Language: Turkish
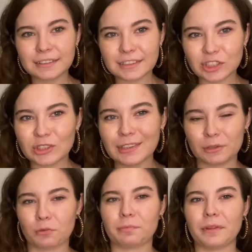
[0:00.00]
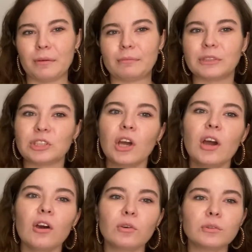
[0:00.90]
ciltte toplanmış.
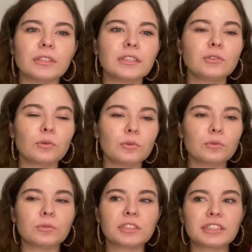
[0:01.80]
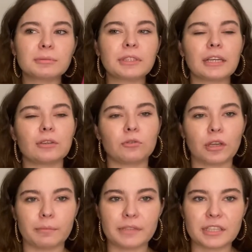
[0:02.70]
O yüzden çok hızlı bir şekilde
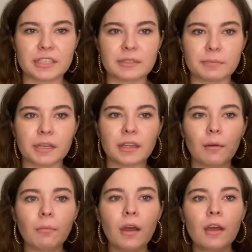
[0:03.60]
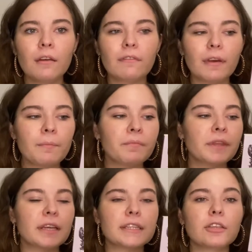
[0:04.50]
okuyabileceğiniz bir kitap. Ve
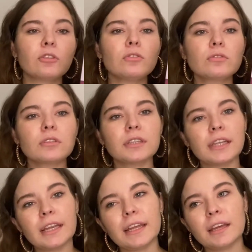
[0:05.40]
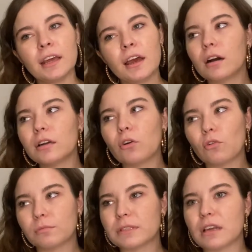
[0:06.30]
Hesiodos'un dili ağır
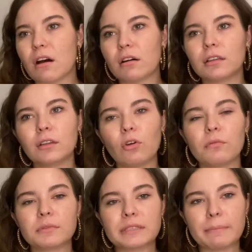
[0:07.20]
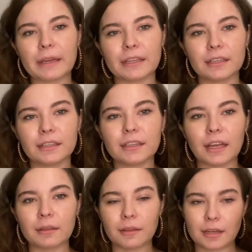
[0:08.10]
olması, ağdalı olması
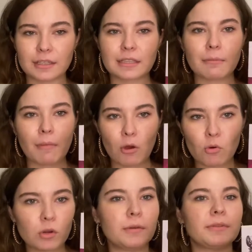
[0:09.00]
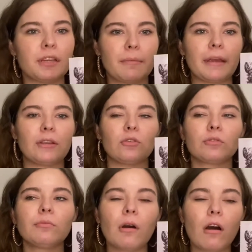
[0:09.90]
beklenirken en azından ben öyle bir şey
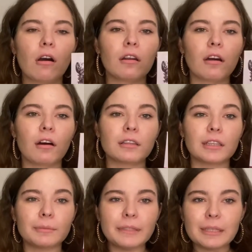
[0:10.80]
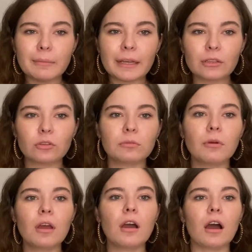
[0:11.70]
bekliyordum. Ağır, ağdalı bir dil bekliyordum.
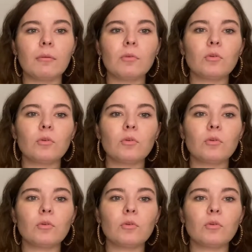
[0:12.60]
Ama